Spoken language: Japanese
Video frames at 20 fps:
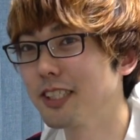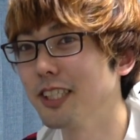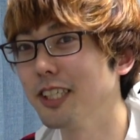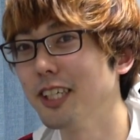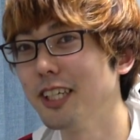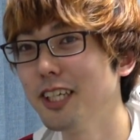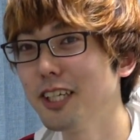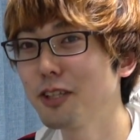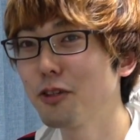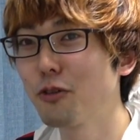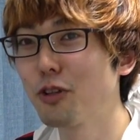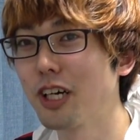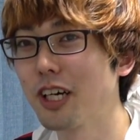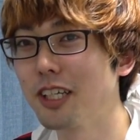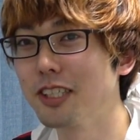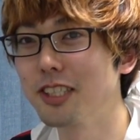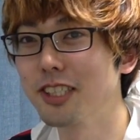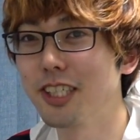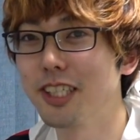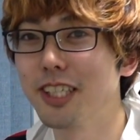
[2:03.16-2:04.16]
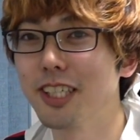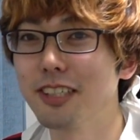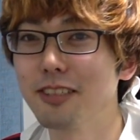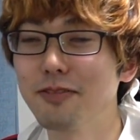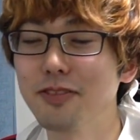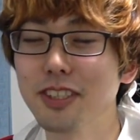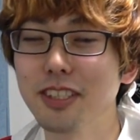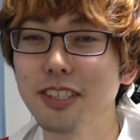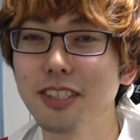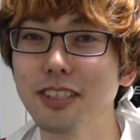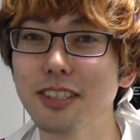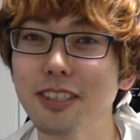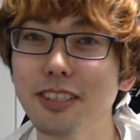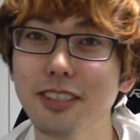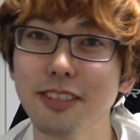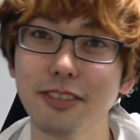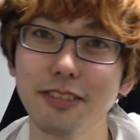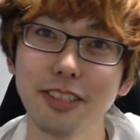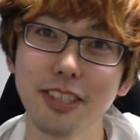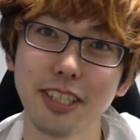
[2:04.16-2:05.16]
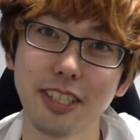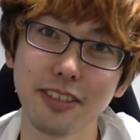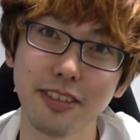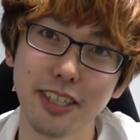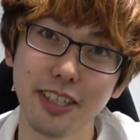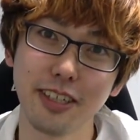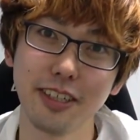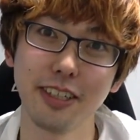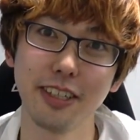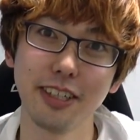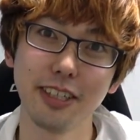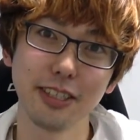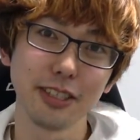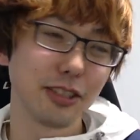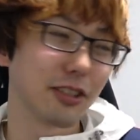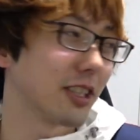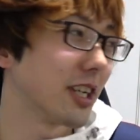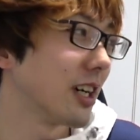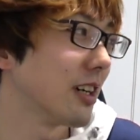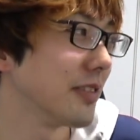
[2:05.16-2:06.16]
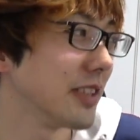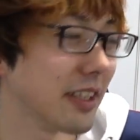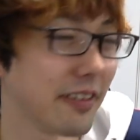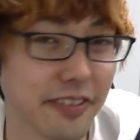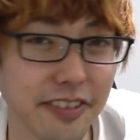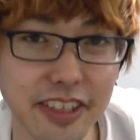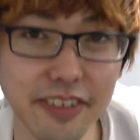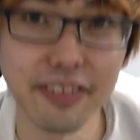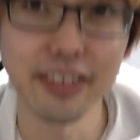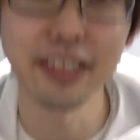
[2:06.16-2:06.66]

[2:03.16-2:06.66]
じ、レトロな感じがいいなと思ったんですけど、ちょっと鏡で見て